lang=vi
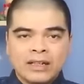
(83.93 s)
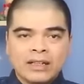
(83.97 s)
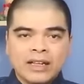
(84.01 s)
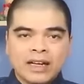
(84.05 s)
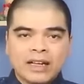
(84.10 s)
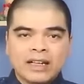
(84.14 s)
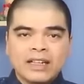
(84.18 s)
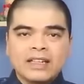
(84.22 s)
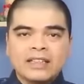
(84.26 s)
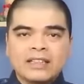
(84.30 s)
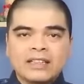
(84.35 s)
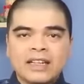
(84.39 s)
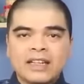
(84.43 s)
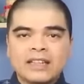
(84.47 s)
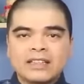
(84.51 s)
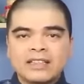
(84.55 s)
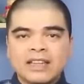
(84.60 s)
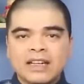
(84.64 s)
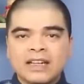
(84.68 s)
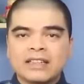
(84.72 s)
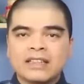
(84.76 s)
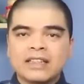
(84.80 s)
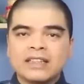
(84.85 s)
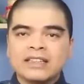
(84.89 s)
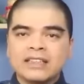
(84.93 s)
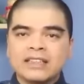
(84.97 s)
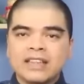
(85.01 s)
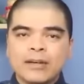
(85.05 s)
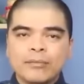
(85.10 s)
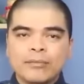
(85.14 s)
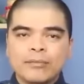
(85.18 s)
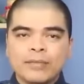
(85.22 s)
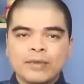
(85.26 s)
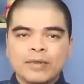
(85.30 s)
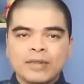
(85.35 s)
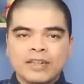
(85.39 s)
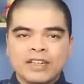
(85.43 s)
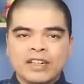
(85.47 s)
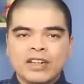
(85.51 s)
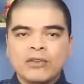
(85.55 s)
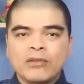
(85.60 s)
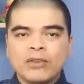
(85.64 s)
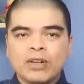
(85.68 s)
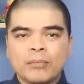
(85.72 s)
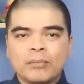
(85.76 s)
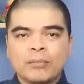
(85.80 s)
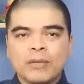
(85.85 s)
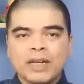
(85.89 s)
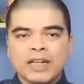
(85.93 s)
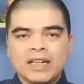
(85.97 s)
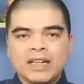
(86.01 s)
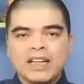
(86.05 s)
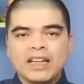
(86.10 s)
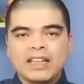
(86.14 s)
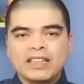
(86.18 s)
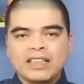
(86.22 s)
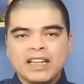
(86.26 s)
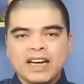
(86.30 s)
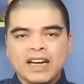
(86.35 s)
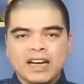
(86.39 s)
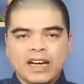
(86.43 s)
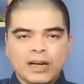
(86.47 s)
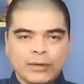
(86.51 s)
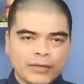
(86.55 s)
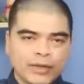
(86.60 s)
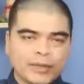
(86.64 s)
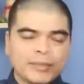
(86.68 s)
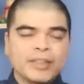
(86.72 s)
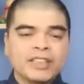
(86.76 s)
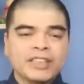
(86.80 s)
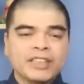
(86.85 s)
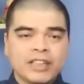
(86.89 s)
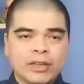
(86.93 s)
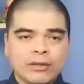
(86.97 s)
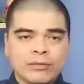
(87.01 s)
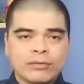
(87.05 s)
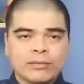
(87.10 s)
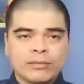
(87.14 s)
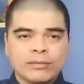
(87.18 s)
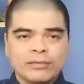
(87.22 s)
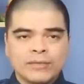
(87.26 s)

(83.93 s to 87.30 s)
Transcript: để khi thay giày thay dép không làm bẩn nền nhà ở phía bên trong.